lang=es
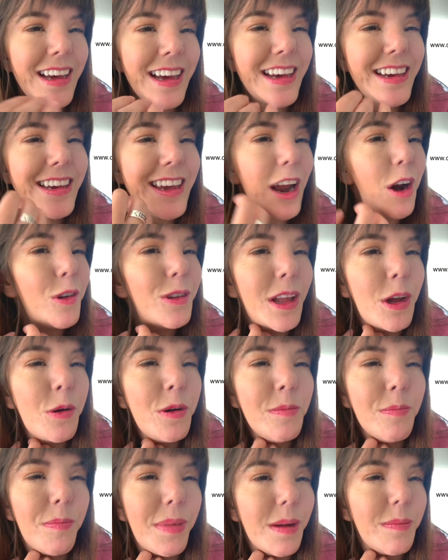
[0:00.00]
ya lo tengo
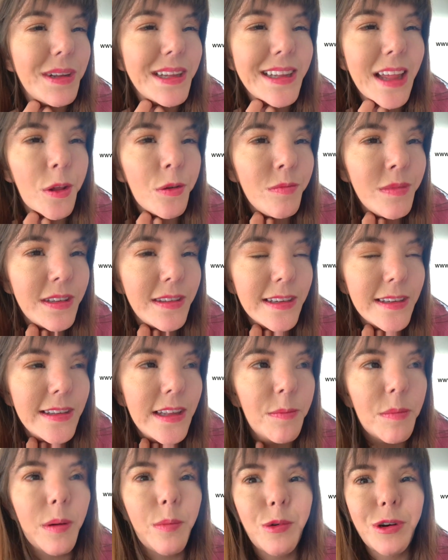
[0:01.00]
implementado en mi sistema,